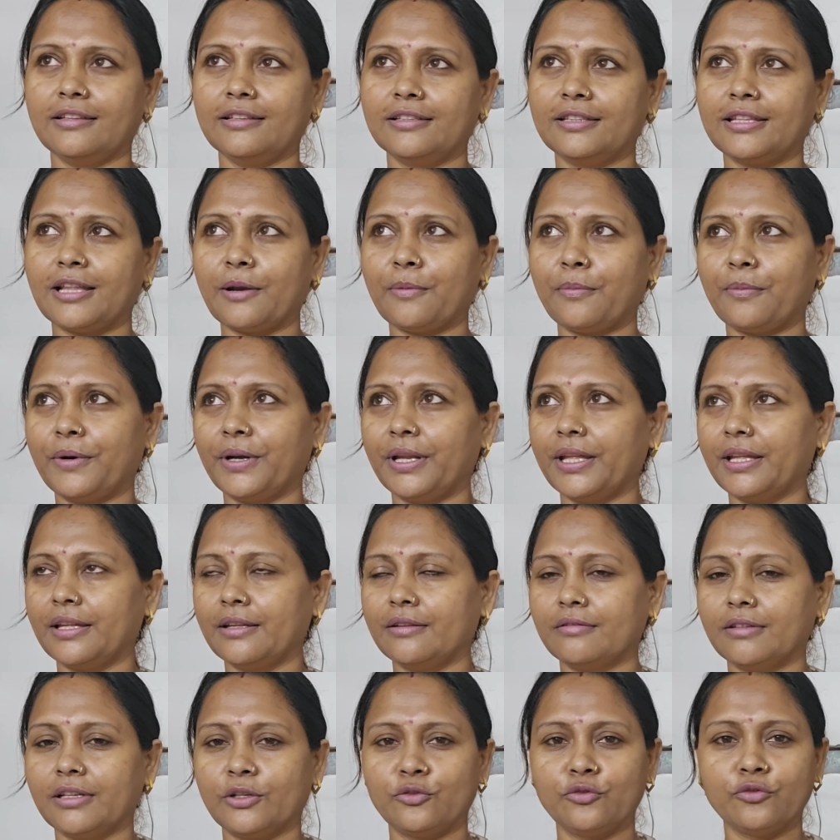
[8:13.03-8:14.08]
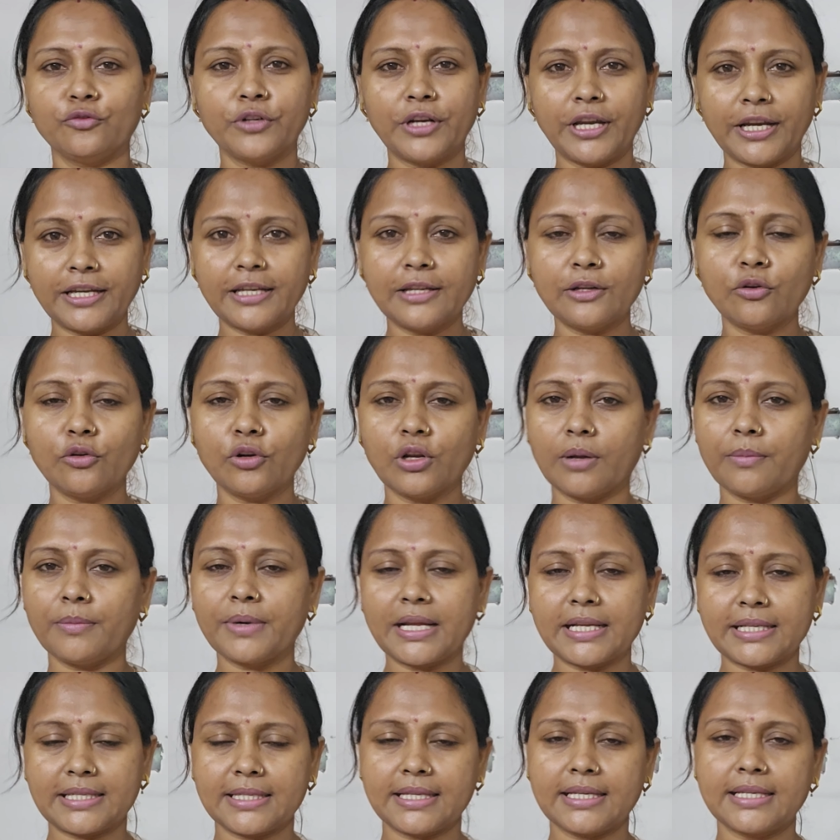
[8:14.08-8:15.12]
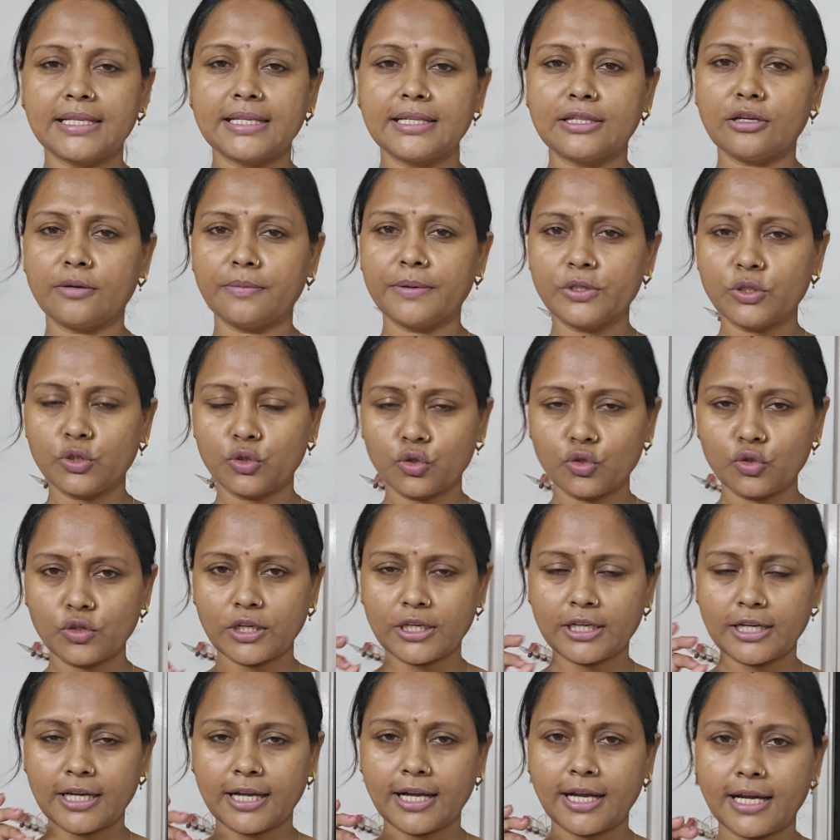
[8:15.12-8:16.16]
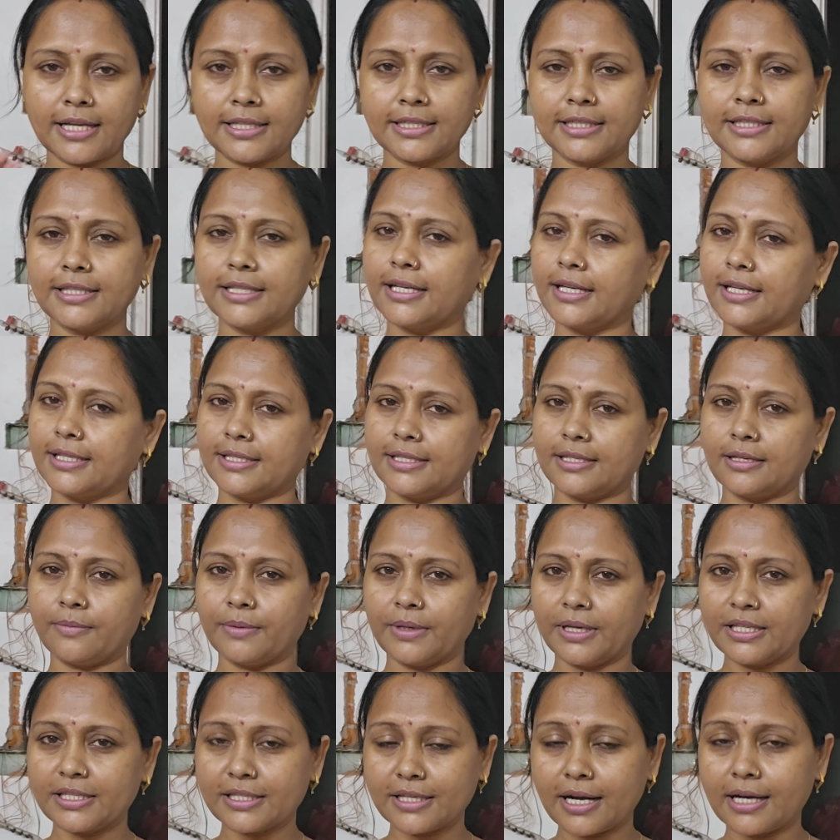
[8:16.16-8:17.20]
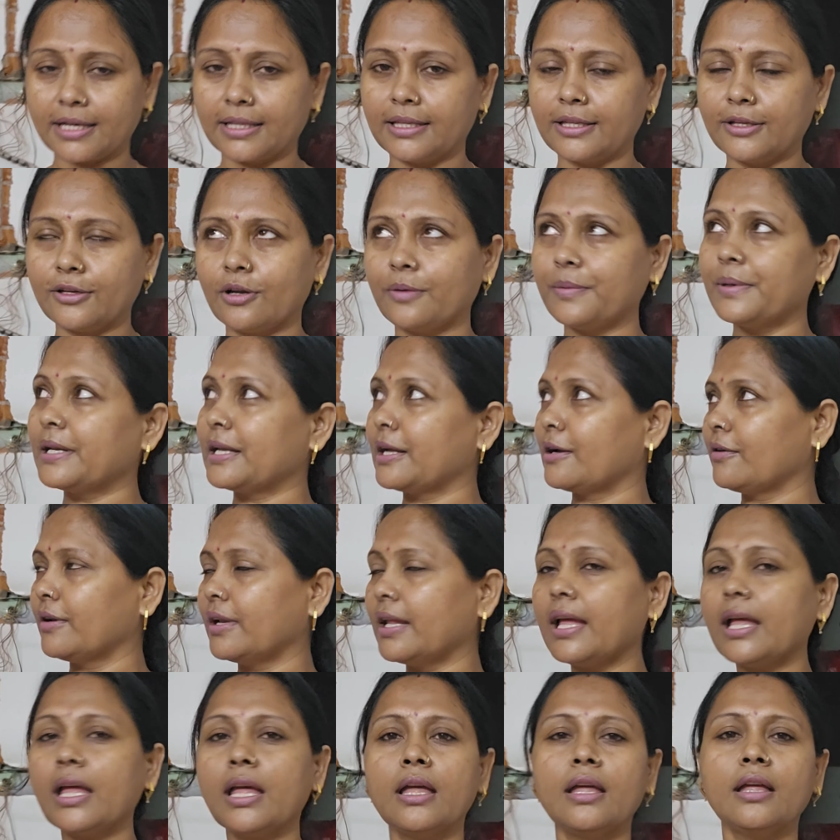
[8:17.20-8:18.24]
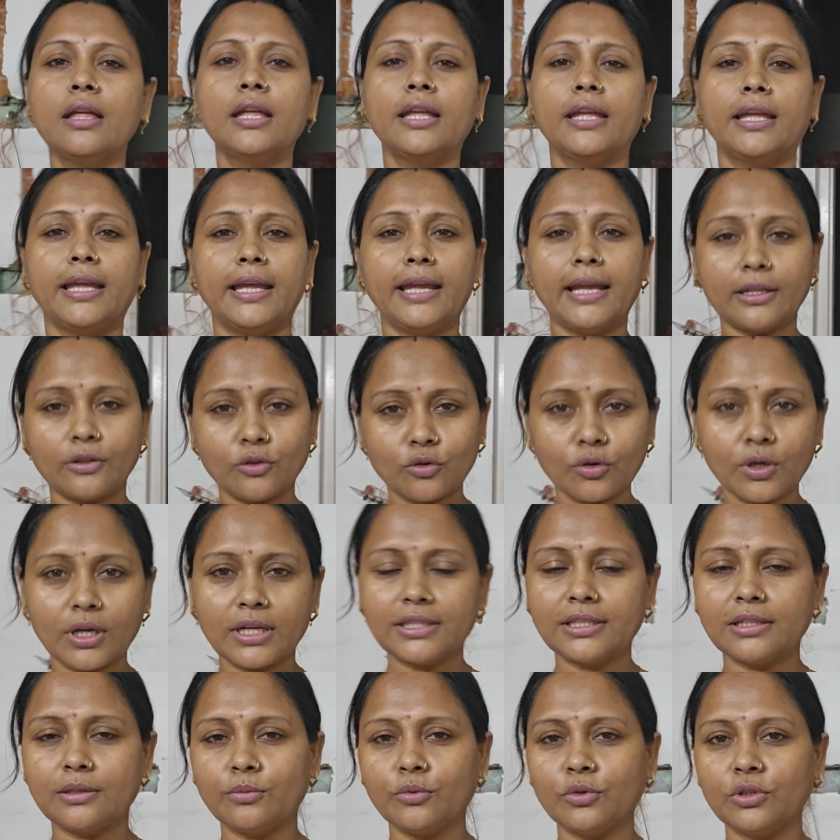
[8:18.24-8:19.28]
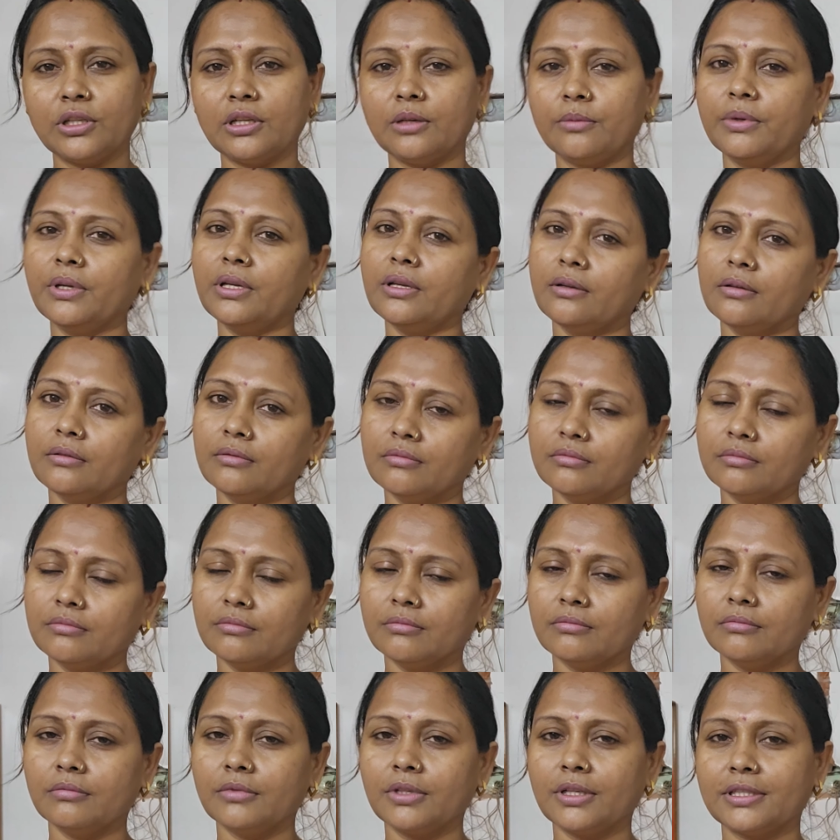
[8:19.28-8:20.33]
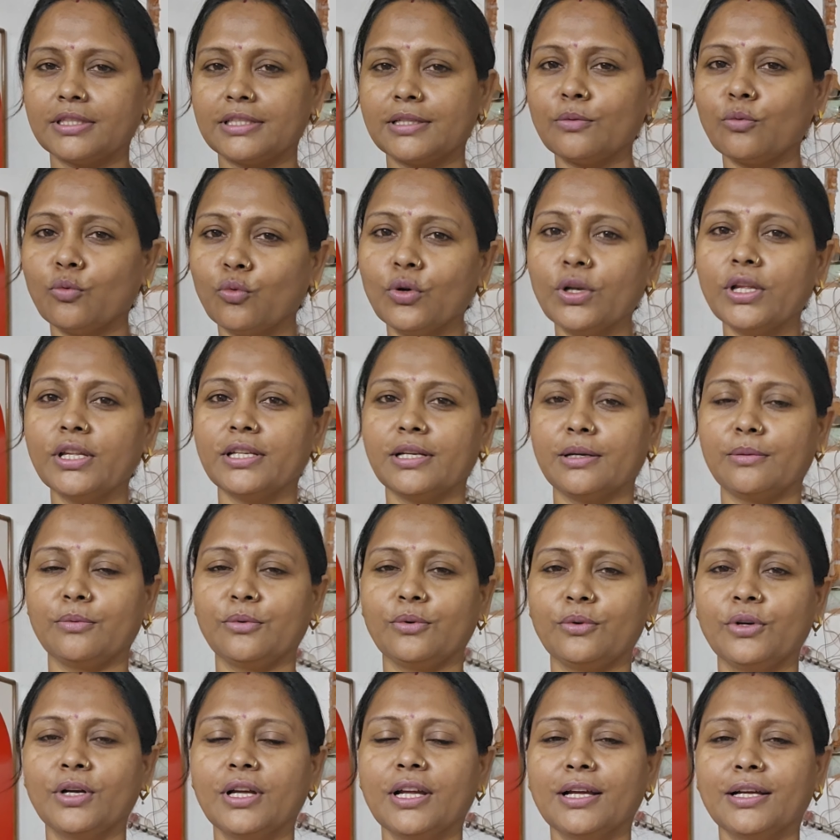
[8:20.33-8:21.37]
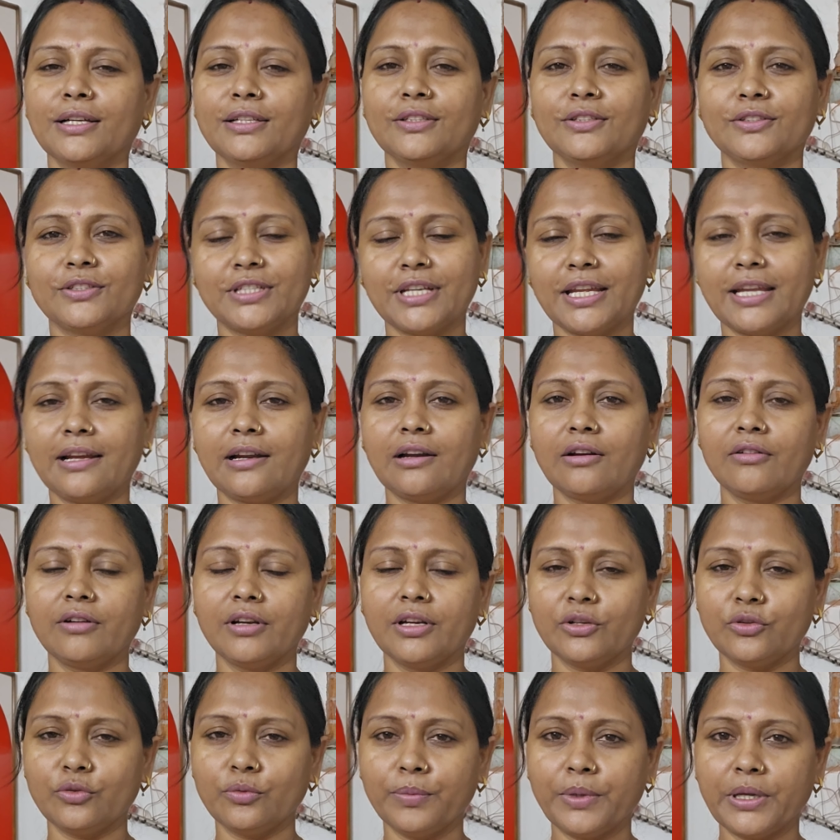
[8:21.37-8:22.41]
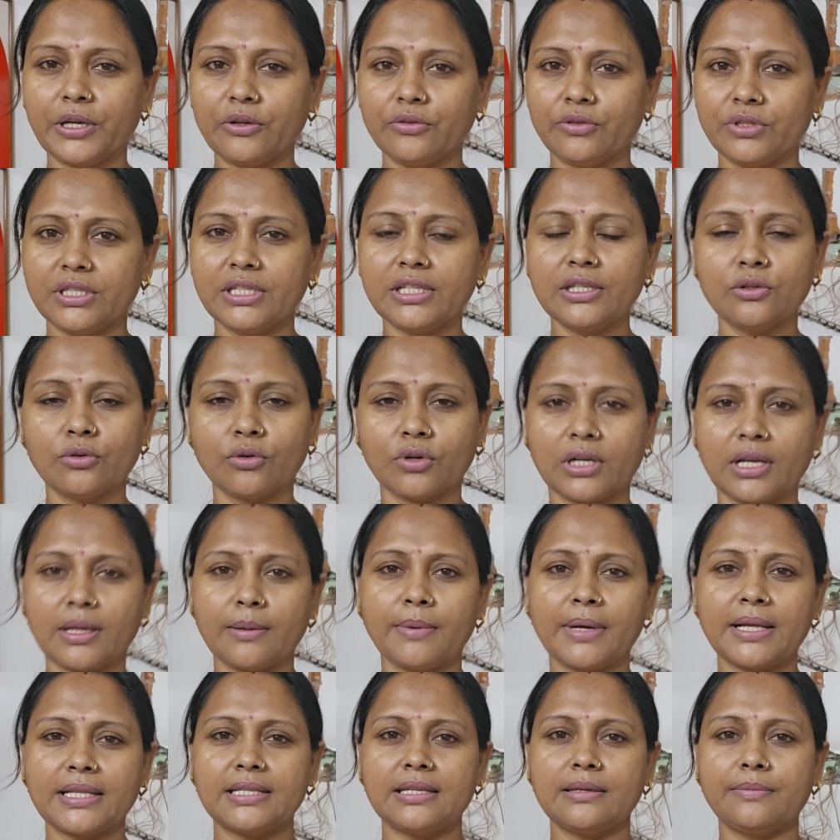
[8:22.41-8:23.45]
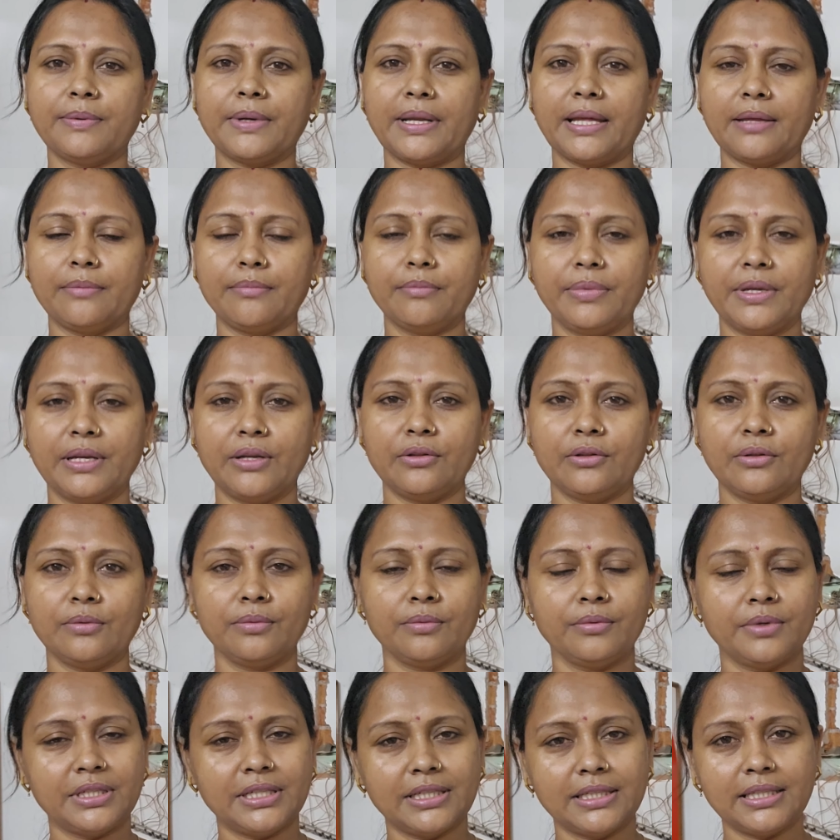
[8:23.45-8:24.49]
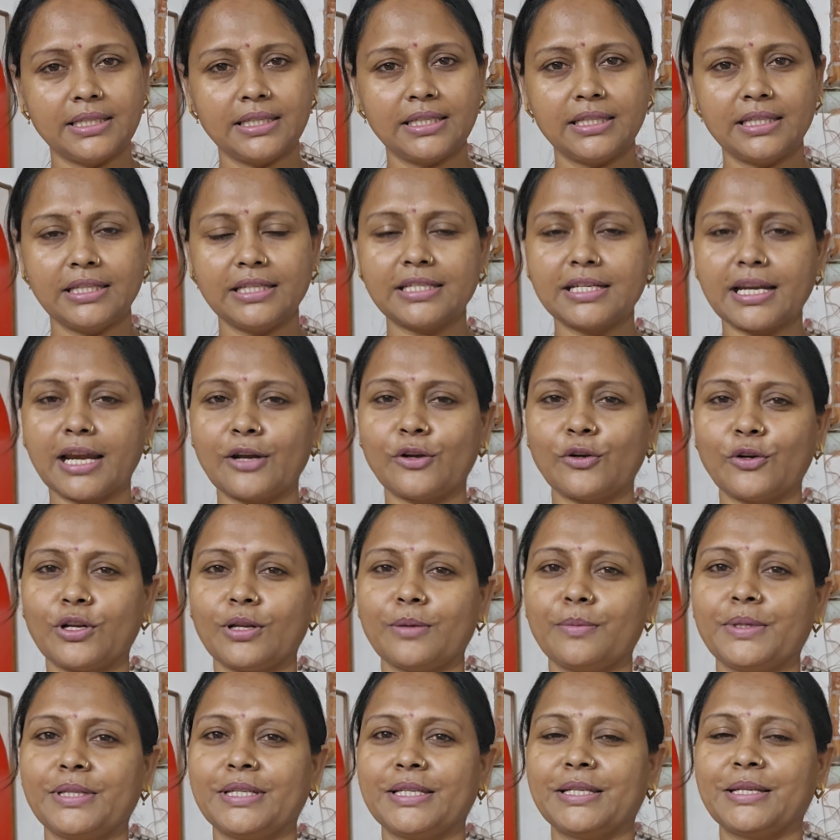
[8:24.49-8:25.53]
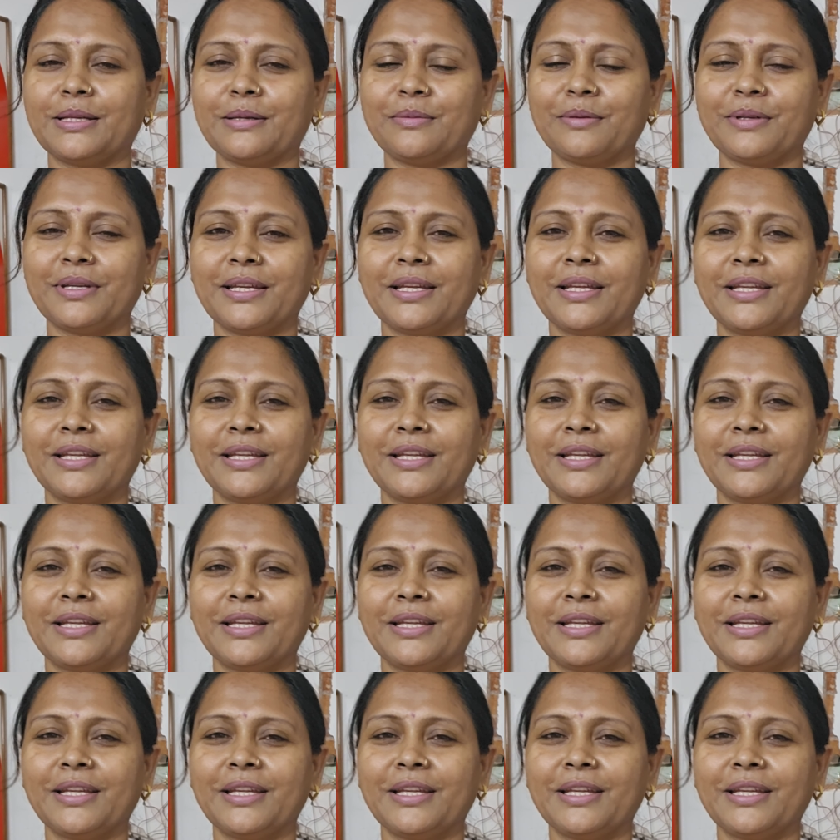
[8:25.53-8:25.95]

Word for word: তারপরে একটু রেডি হলাম রাস্তায় যেতে হবে ছোট্ট একটা কাজ আছে কাজটা আমাকে সারতেই হবে না হলে এত কাজের মধ্যে আমি কাজটা ভুলে যাব তো সেই কারণে একটু বেরোচ্ছি নটা বাজে প্রায় বেরোতে যেতে যেতে সাড়ে নটা বেজে যাবে